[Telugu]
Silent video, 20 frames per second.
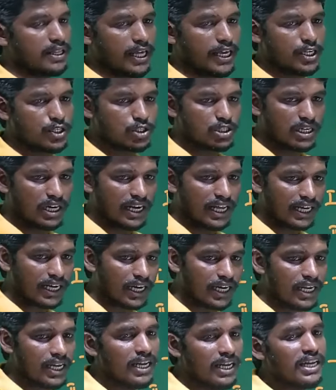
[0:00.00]
ఇచ్చిన లెక్కని
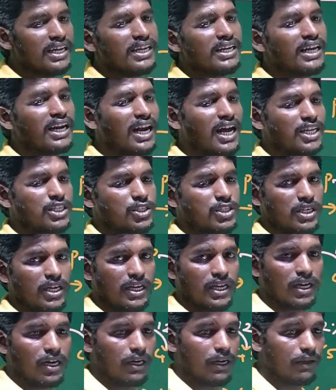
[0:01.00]
ఇలా
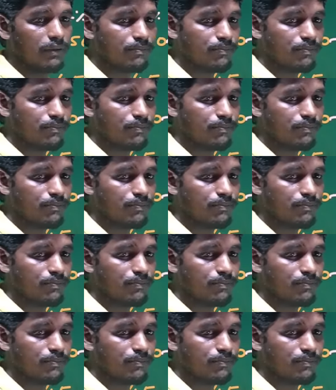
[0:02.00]
చేయాలి